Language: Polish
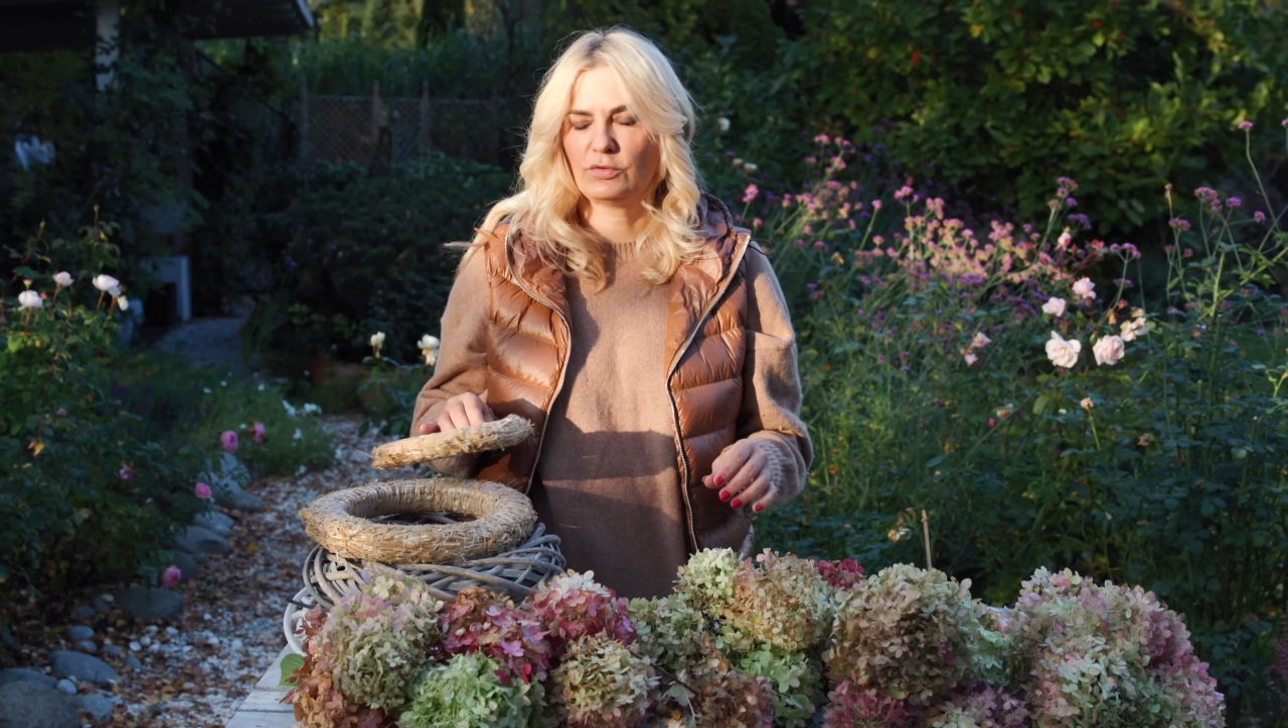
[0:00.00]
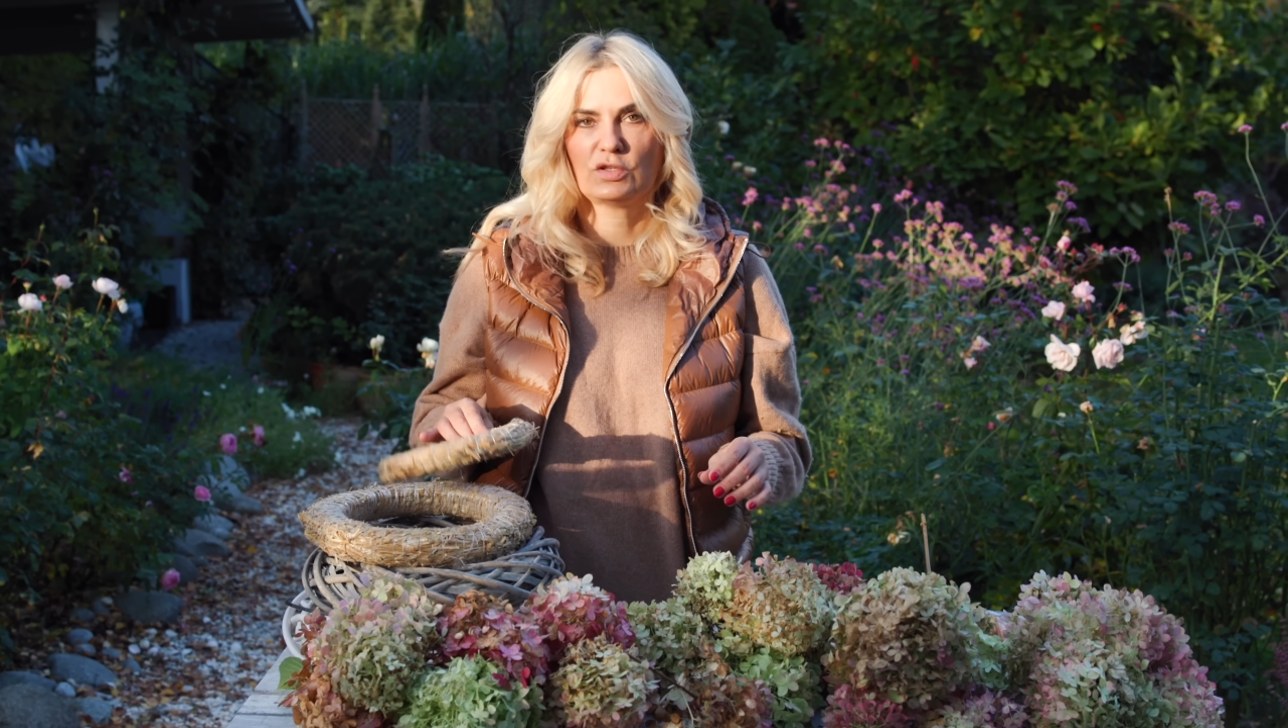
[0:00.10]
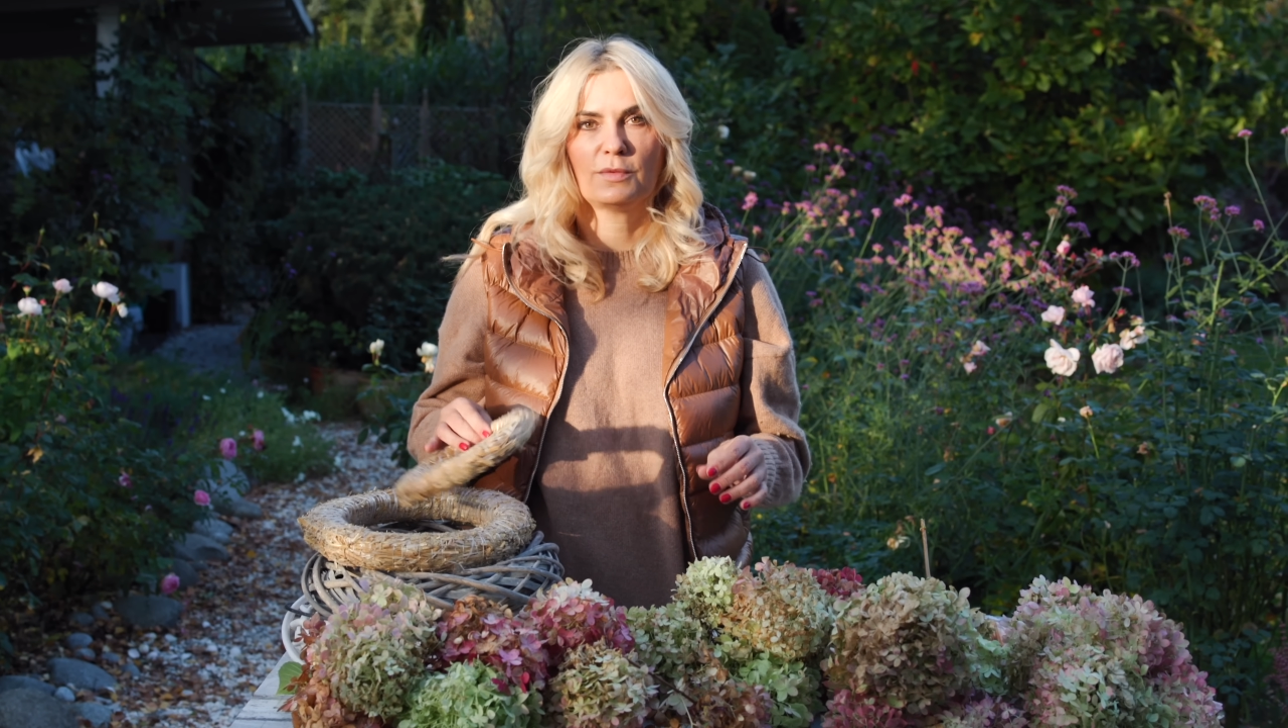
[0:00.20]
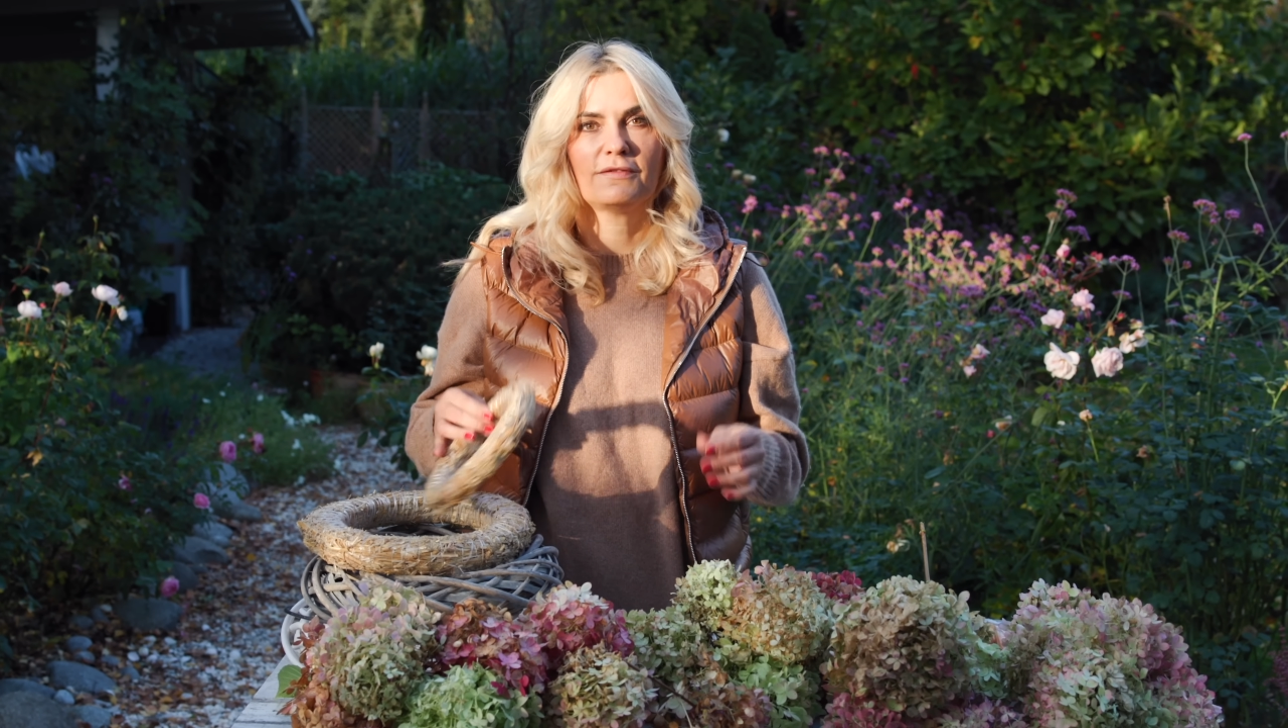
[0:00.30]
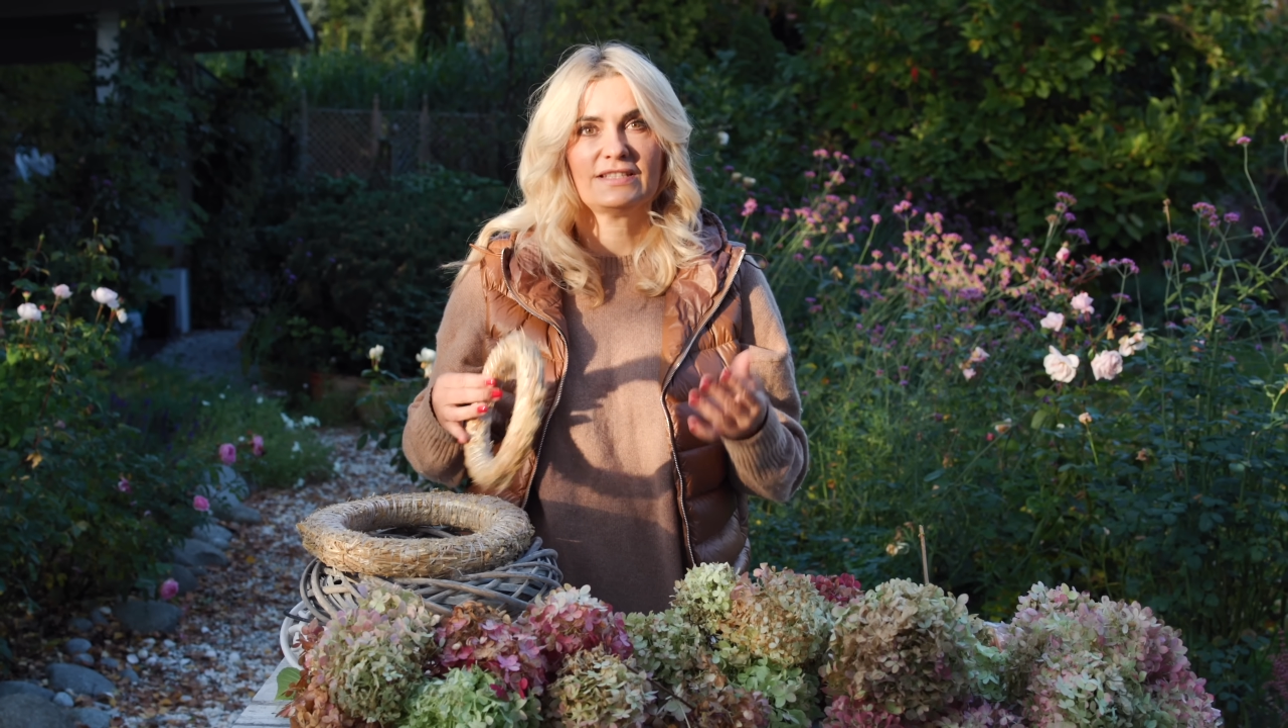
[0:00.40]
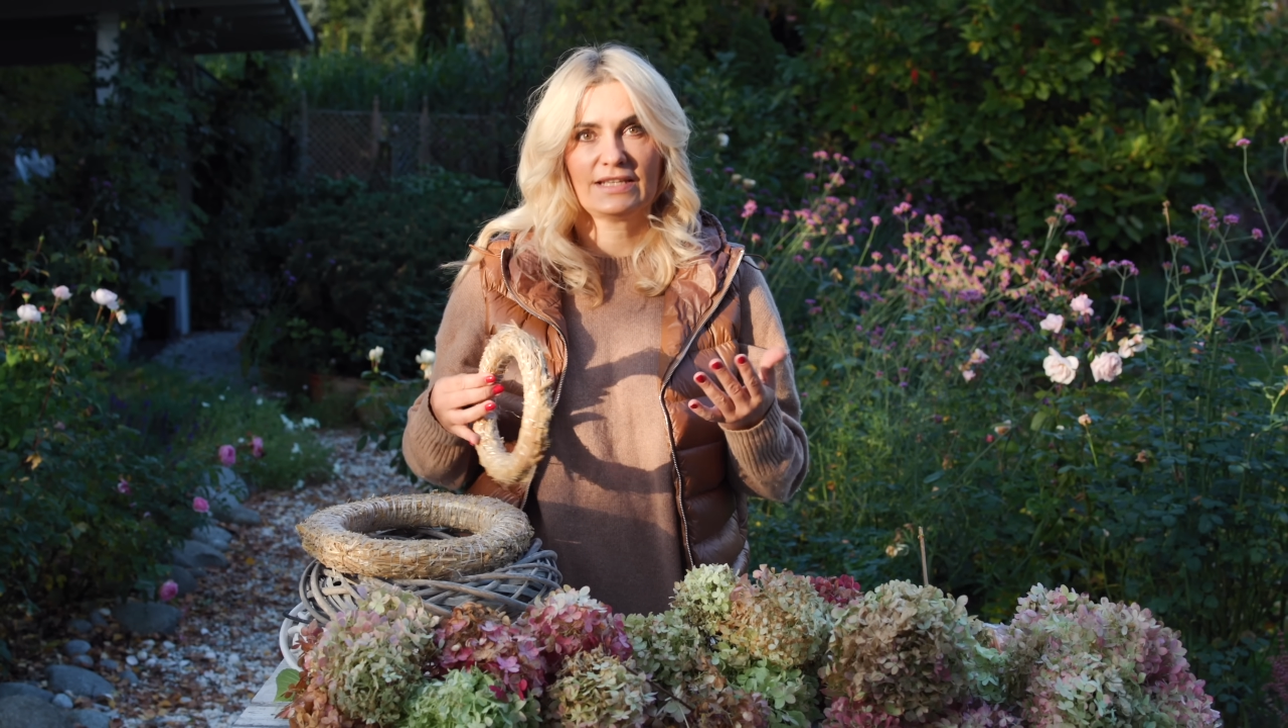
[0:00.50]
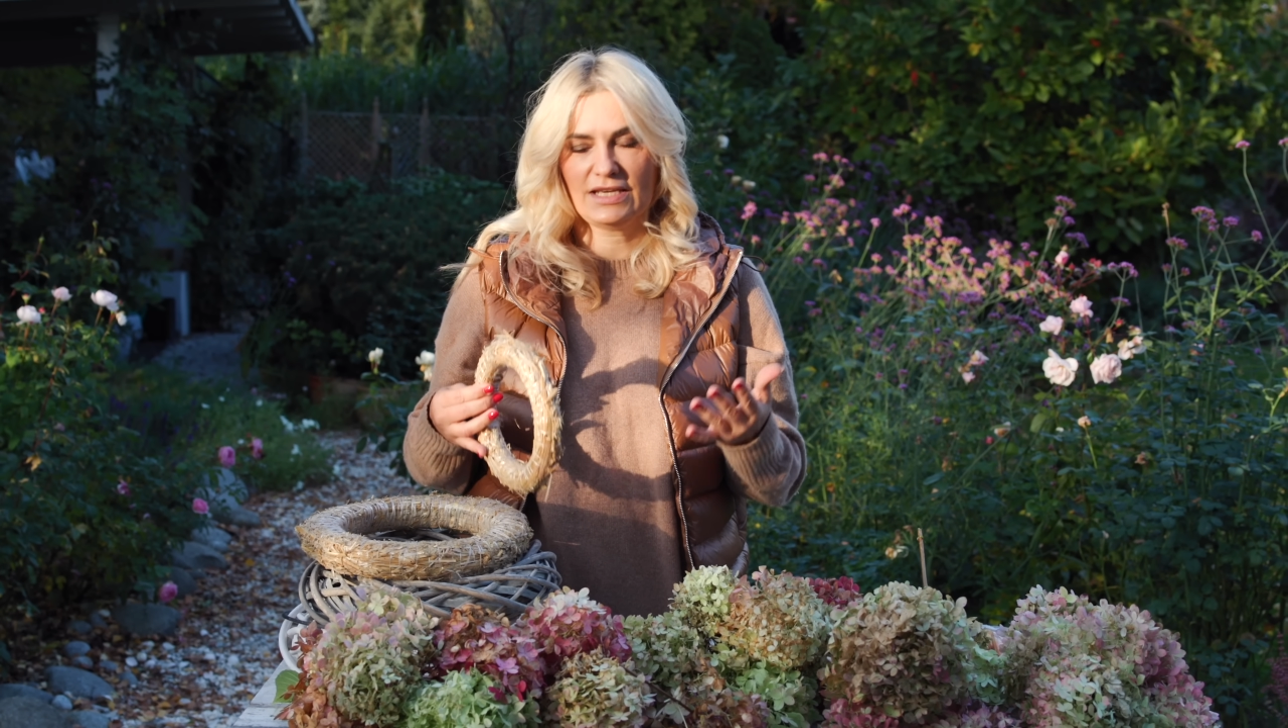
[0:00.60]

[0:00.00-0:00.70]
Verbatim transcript: potrzebować